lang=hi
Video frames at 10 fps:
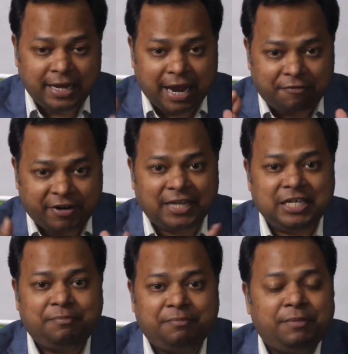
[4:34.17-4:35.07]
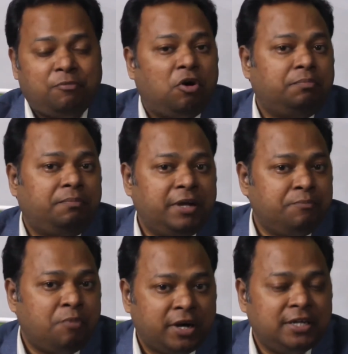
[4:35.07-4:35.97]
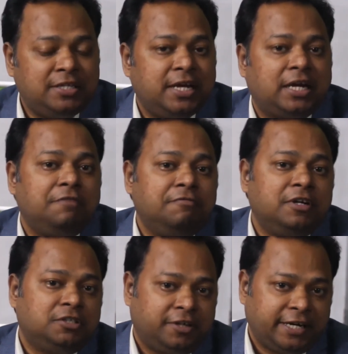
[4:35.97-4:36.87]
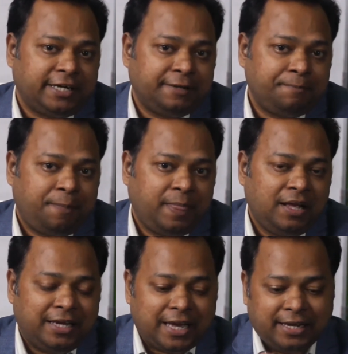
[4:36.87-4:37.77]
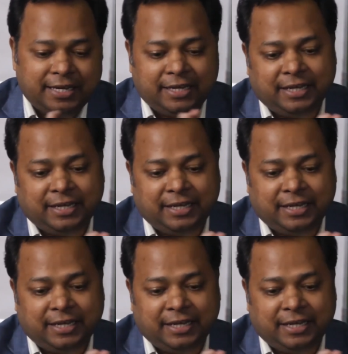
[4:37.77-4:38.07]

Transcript: एडवर्टाइजिंग में बहुत इंपॉर्टेंट चीज़ है कन्वर्जन रेट यानी कि